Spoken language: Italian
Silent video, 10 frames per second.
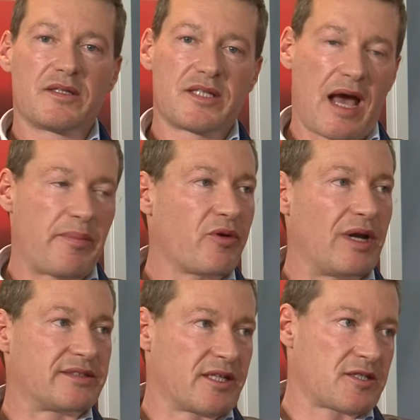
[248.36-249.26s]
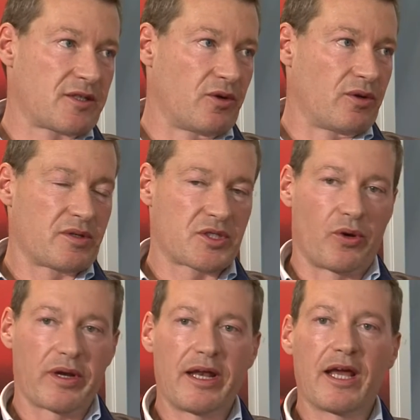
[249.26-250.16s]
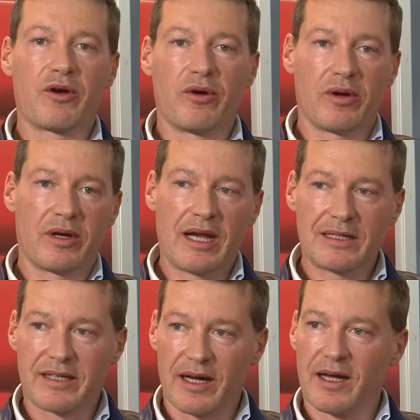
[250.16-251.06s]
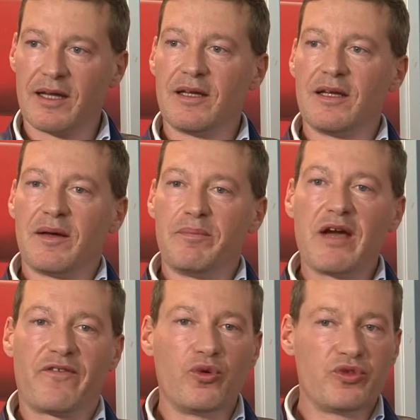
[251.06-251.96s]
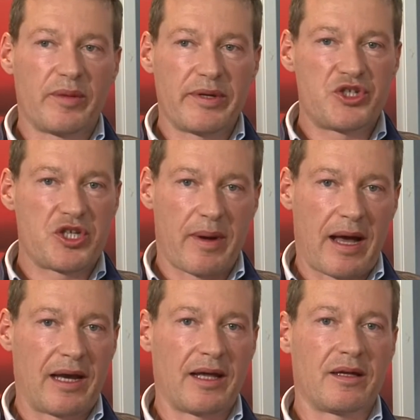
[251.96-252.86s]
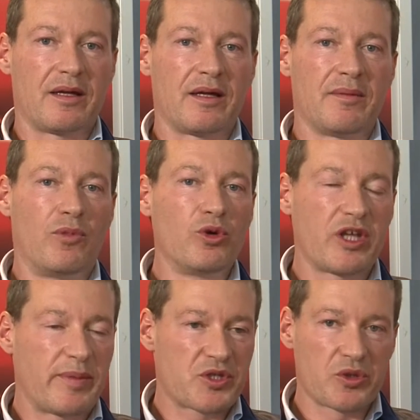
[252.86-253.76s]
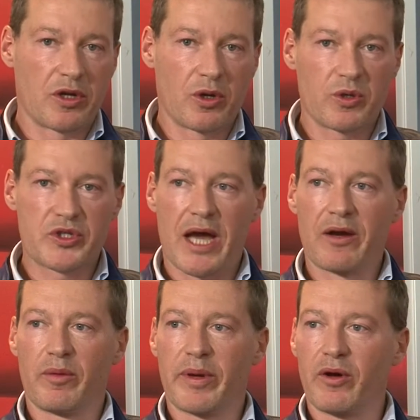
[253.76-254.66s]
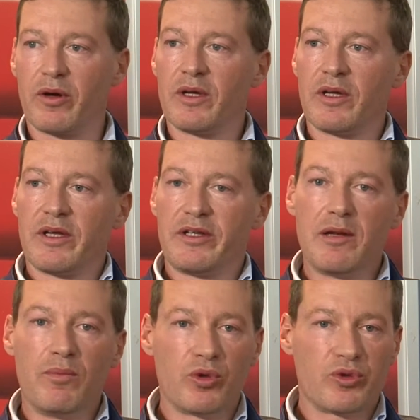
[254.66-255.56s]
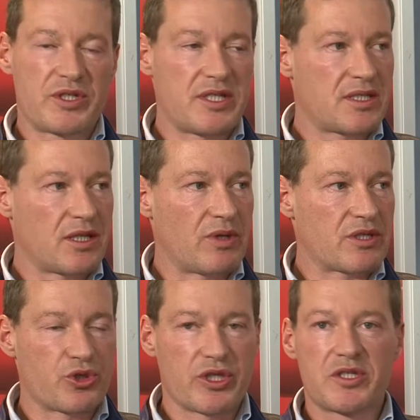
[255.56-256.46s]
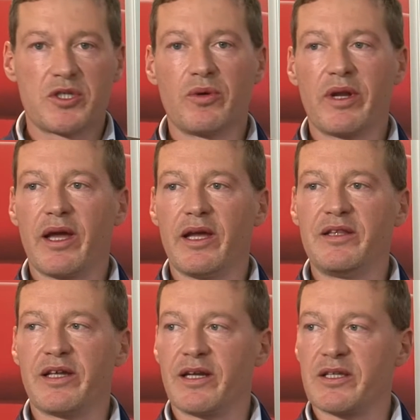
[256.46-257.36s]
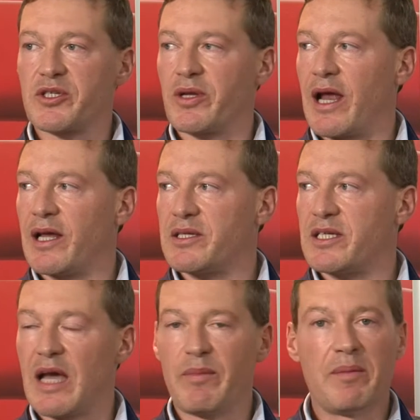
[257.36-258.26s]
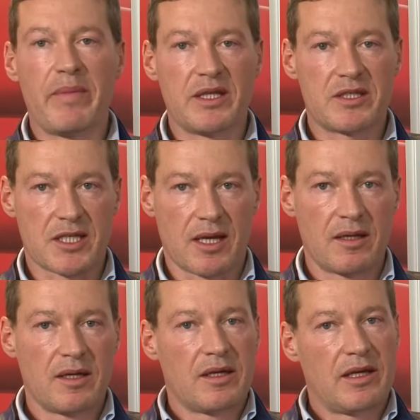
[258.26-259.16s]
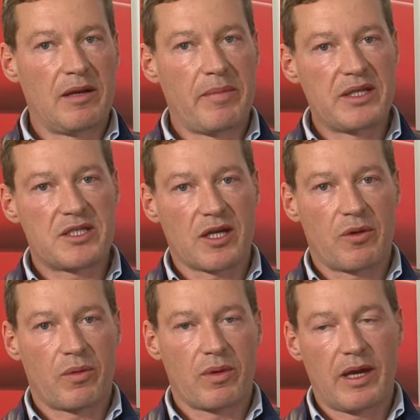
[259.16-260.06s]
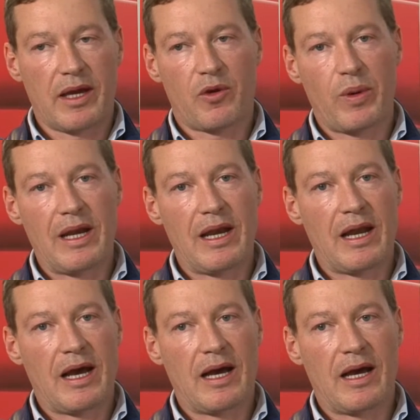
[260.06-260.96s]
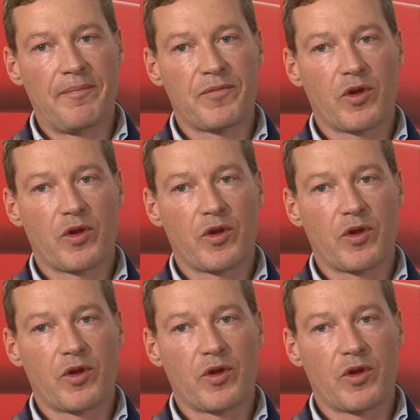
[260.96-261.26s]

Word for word: Si apre un'altra storia ed ecco l'altra mia fonte principale. Eh, molte persone non lo sanno, però nel mondo esiste un'associazione internazionale che si chiama il Mensa. Il Mensa è è quella,